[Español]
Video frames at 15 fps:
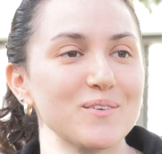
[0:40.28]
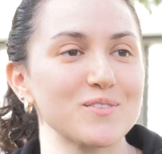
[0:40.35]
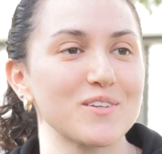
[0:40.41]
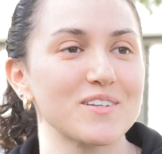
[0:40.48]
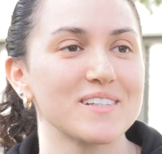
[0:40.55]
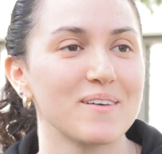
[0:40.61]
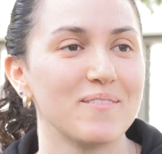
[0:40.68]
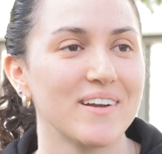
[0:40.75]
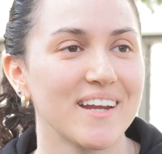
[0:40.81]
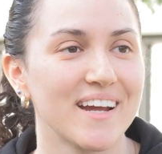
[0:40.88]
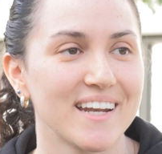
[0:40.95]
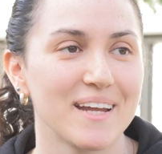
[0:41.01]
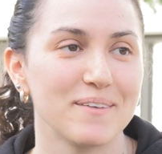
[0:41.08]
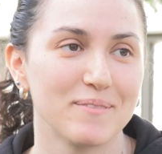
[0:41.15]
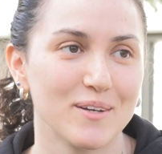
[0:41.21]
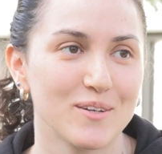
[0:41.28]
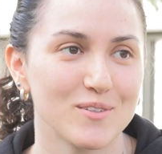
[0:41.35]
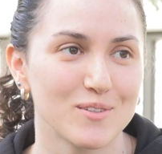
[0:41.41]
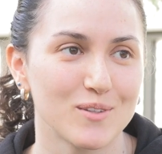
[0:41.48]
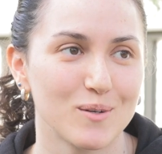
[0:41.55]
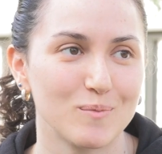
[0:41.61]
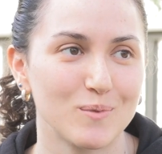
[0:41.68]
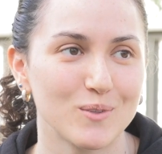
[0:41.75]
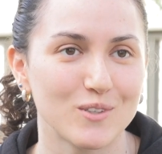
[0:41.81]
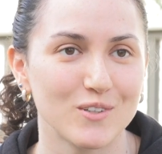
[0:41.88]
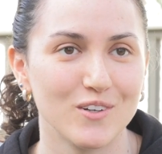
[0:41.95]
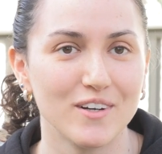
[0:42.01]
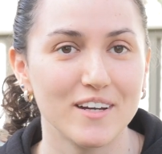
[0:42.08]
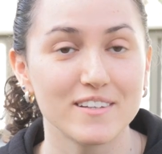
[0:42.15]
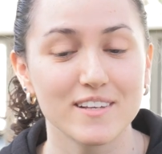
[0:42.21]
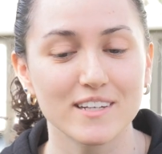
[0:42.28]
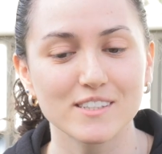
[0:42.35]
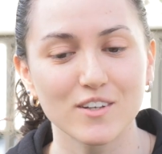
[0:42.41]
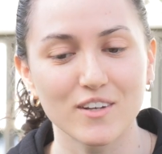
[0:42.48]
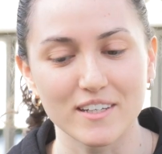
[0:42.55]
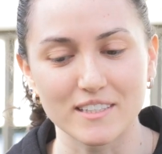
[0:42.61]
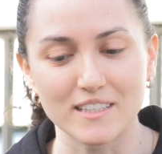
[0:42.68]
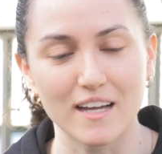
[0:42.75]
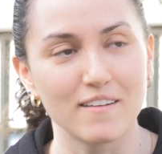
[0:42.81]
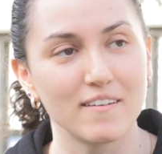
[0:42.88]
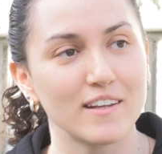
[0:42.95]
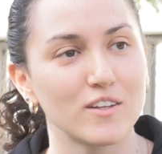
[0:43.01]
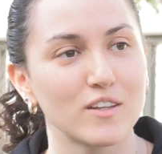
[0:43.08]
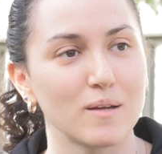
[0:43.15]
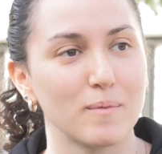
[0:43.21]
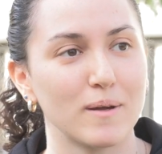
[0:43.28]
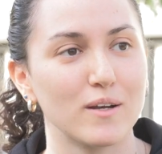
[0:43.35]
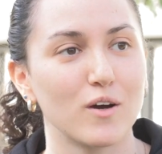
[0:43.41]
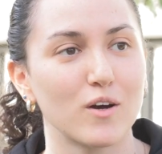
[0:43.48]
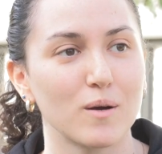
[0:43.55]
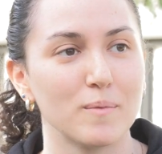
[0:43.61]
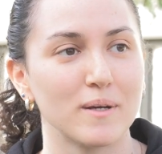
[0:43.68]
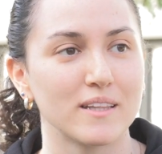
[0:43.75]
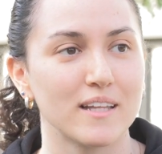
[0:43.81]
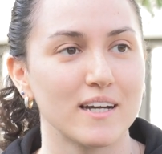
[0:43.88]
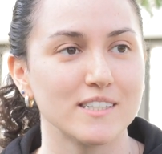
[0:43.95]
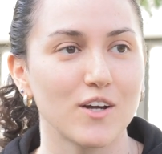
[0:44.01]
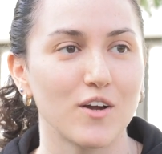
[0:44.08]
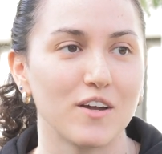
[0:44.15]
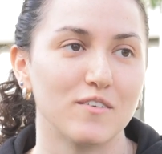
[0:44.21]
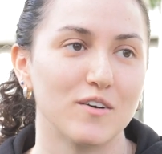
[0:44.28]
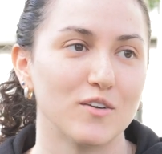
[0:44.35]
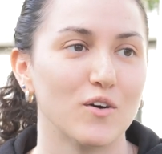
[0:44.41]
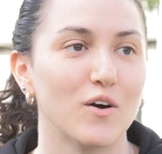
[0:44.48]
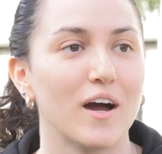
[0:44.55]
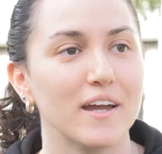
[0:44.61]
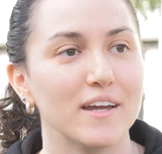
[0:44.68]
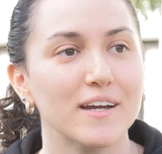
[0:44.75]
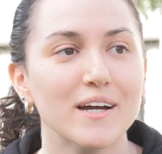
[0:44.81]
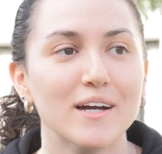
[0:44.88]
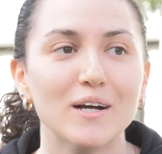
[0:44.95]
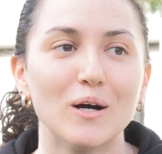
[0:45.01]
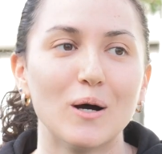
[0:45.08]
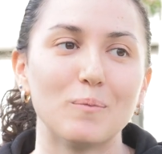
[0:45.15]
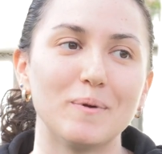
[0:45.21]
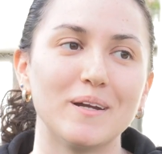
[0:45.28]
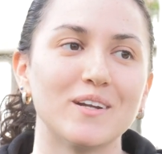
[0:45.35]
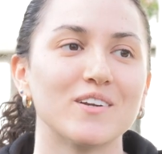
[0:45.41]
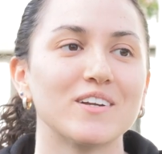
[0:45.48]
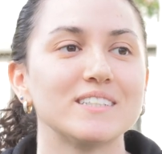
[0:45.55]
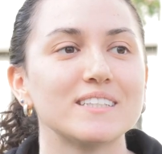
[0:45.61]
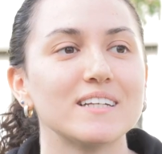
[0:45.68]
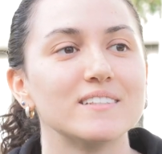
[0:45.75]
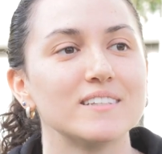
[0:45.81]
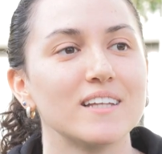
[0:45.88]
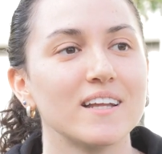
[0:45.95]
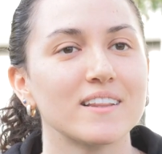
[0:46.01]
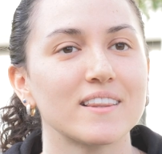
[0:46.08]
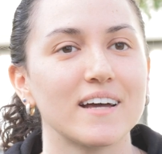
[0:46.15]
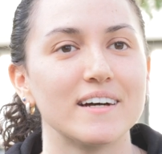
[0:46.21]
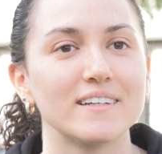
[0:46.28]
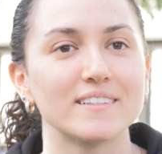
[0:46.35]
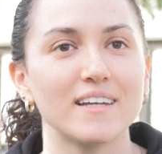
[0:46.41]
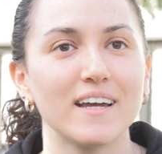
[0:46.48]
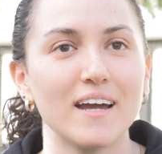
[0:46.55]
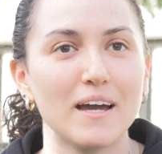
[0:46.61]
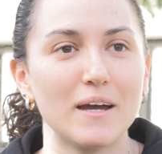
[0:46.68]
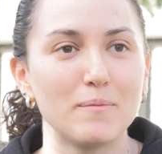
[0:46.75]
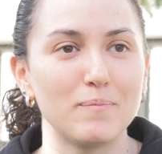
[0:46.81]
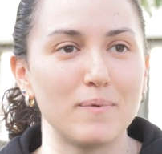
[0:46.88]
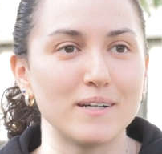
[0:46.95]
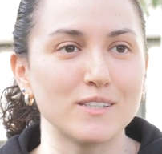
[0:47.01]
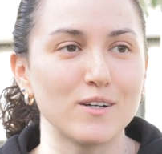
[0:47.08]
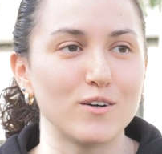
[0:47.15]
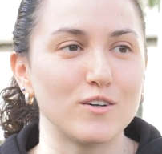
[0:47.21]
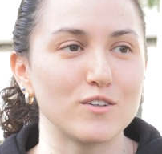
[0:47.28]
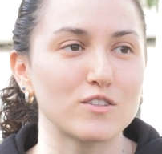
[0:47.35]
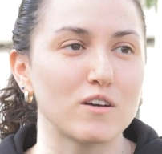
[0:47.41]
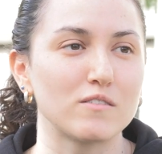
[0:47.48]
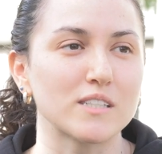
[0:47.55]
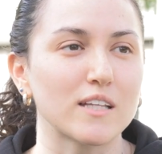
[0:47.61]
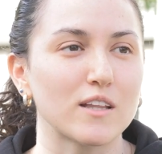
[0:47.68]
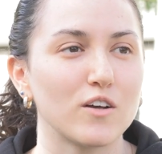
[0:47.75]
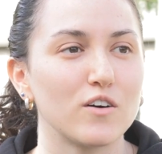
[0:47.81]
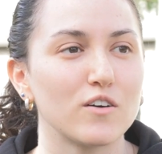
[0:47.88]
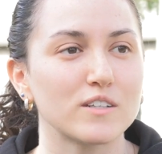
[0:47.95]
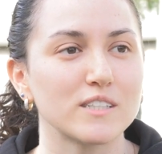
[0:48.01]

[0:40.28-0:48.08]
justo esta mañana y me gustó mucho. Es cierto que estaba viendo también los comentarios y bueno, hay opiniones distintas pero sobre todo